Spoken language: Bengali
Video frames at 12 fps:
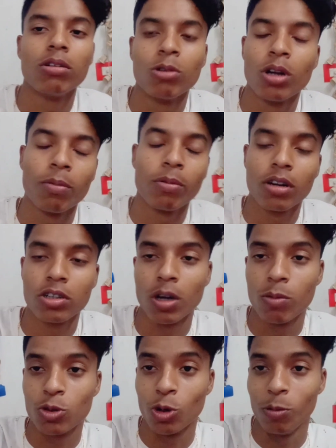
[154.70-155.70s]
কোনো ব্যাপার না
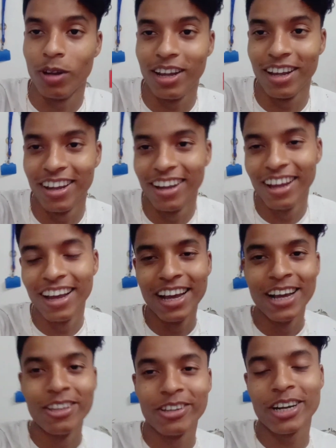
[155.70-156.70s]
সব চলবে
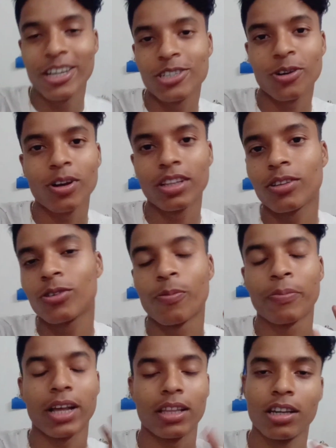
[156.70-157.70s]
তো এটা হচ্ছে কথা তো
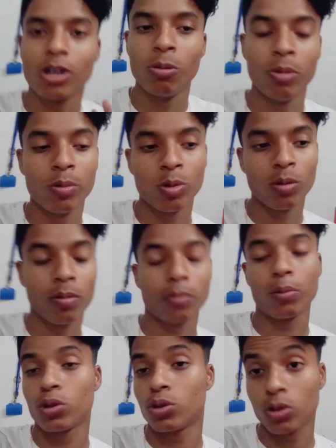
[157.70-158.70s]
তাড়াতাড়ি ঘুমে পড়বো আমার
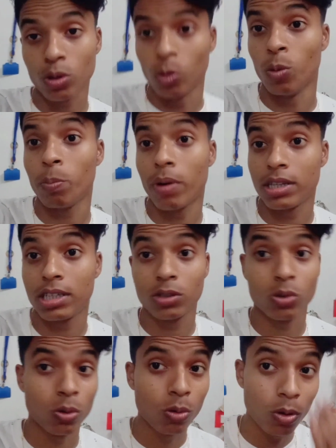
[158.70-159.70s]
প্রচণ্ড ঘুম পাচ্ছে
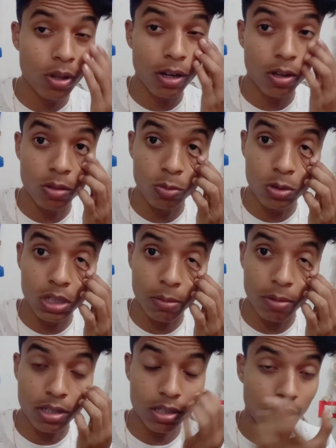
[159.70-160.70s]
চোখগুলো দেখে হয়তো বুঝতে
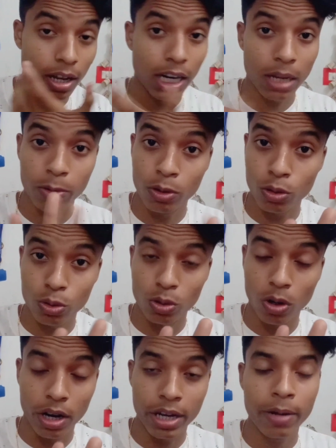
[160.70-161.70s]
পারছেন কালকে ভিডিও শ্যুট
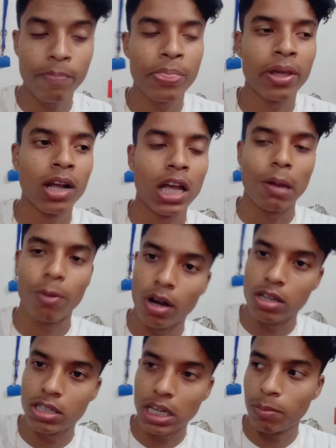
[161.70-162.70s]
হয়নি এবং
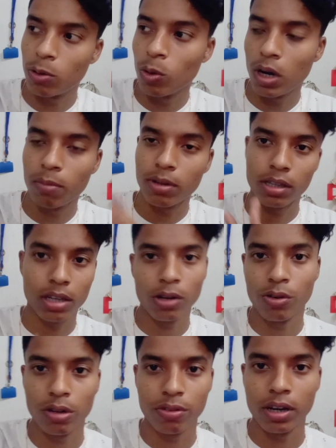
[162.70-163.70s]
আজকে আমি করলাম তাড়াতাড়ি
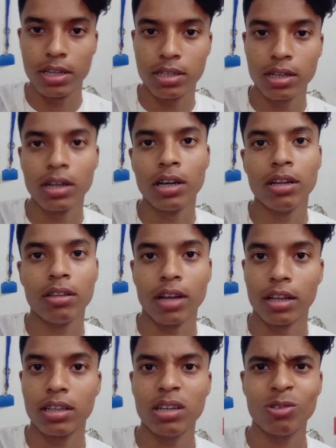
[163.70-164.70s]
করে ফেলেছি
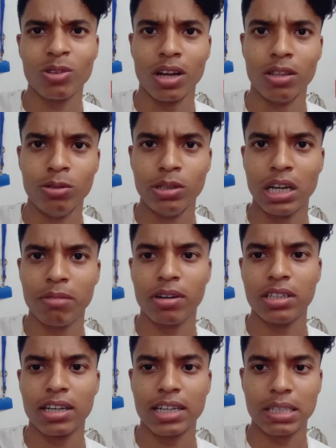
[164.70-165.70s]
তাড়াতাড়ি কোথায় দুইটাই
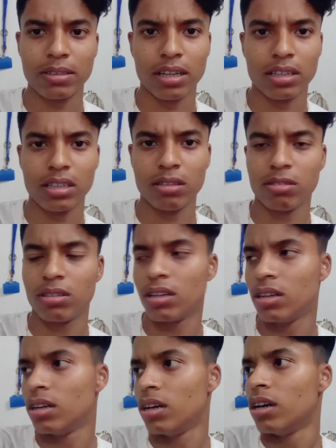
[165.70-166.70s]
পাওয়া যায় গেছে তাড়াতাড়ি
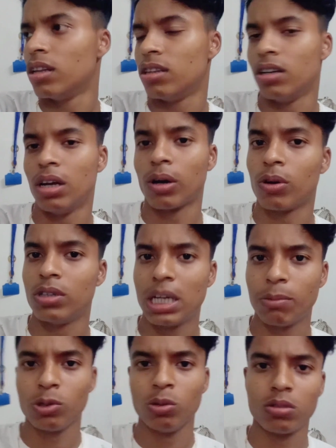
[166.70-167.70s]
তো এখন
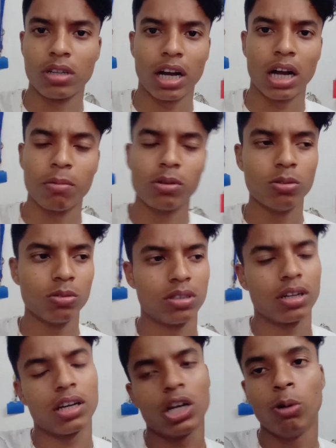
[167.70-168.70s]
যাব দুধটা খাবো
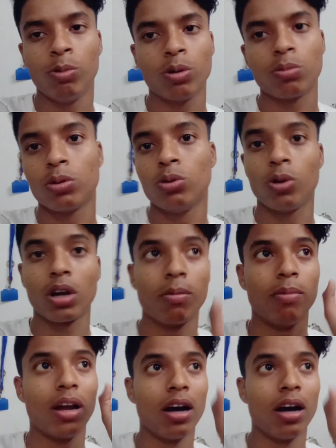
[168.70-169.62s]
দুধটাকে ঘুমের উপর দুইখানা